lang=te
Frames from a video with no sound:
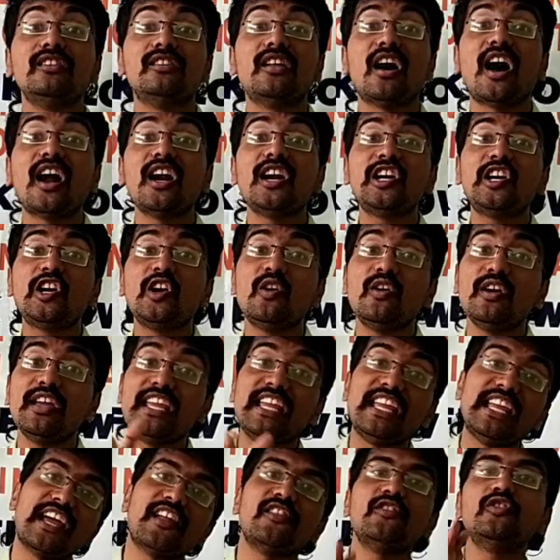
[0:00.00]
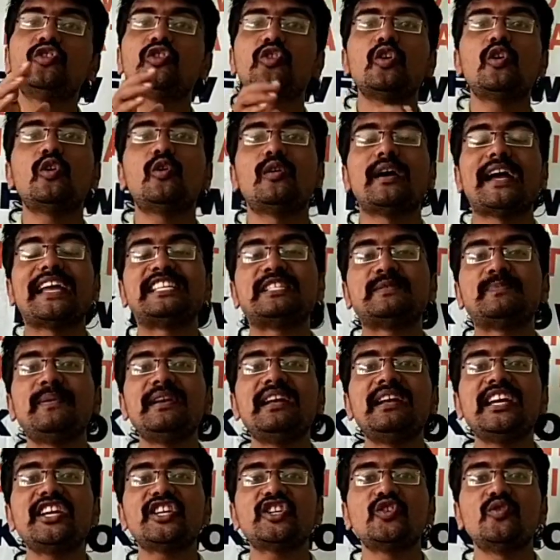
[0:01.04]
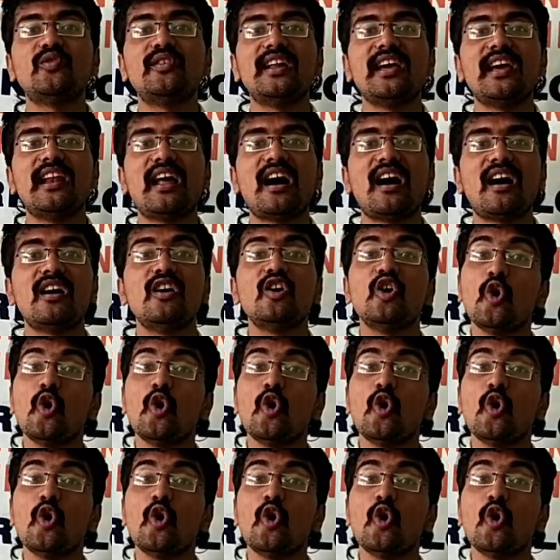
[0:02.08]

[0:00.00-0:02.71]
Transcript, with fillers: దాంట్లో ఎంతో ఎక్స్ప్లెనేషన్ ఉండేలా